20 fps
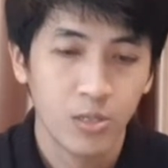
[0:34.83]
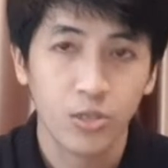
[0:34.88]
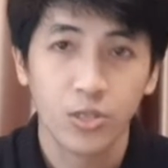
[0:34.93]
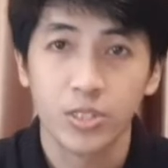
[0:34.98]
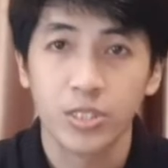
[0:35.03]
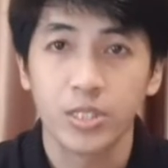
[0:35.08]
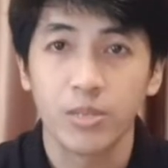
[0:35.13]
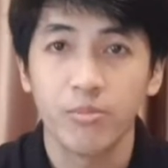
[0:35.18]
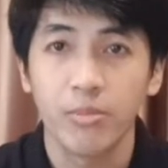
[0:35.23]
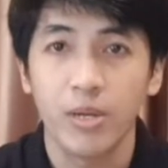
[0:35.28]
ส่
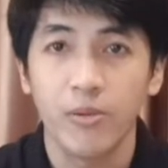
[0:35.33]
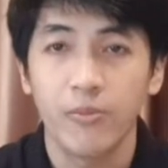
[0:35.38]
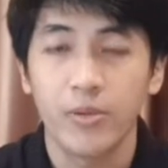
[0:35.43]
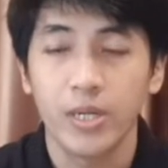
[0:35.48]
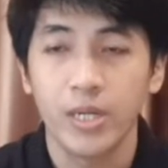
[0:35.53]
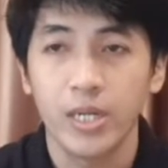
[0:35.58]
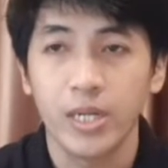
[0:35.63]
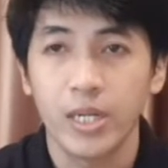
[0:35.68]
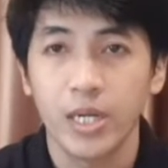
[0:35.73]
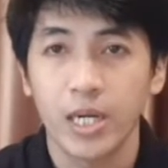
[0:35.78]
วนสำหรับวั
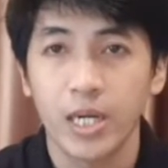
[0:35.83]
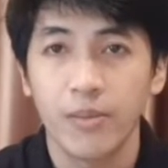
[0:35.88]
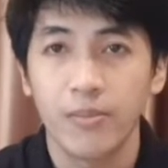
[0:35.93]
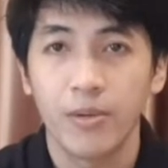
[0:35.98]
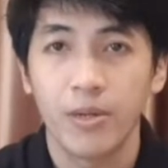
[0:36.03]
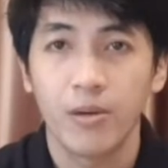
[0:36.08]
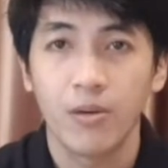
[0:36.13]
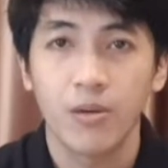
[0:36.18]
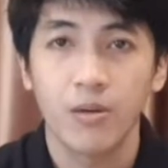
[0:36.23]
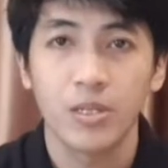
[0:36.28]
นนี้นะครับ
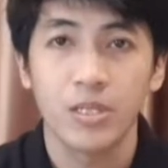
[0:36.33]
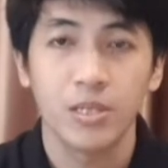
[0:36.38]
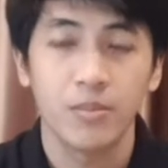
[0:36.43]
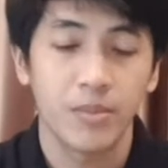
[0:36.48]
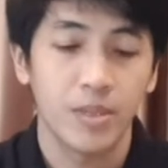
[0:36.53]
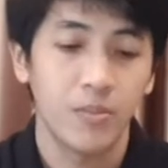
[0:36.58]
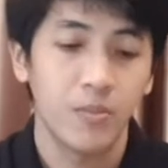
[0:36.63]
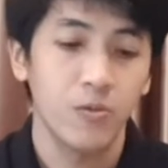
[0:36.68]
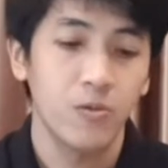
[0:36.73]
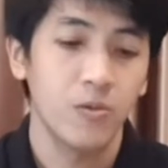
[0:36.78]
เราก็จะ
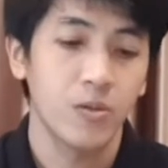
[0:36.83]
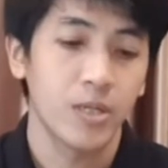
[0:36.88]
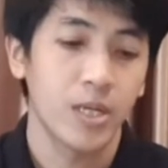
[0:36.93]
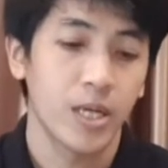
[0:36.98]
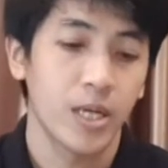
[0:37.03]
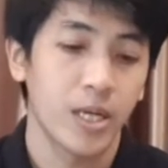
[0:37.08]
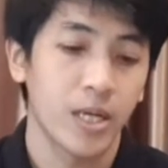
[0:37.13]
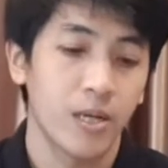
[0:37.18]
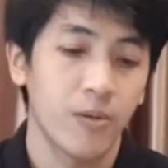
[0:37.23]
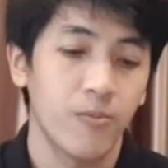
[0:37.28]
มาพูด
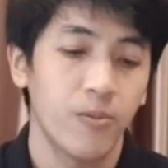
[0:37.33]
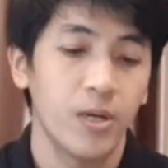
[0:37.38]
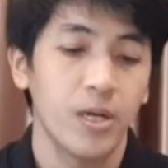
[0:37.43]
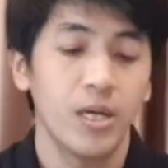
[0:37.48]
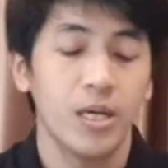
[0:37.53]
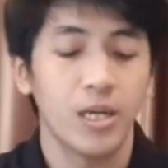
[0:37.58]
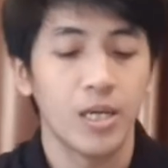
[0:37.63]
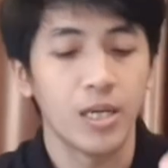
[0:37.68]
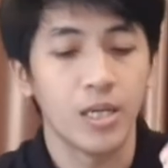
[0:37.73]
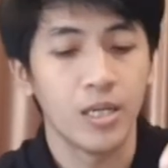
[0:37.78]
กันนะครับว่า